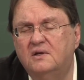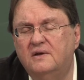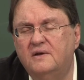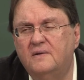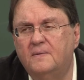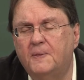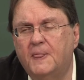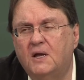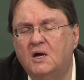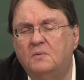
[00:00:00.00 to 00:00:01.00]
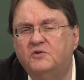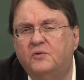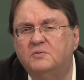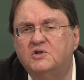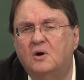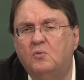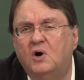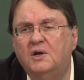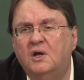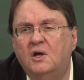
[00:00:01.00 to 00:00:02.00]
Мир же Иисуса
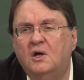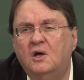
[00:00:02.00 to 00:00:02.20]
Христа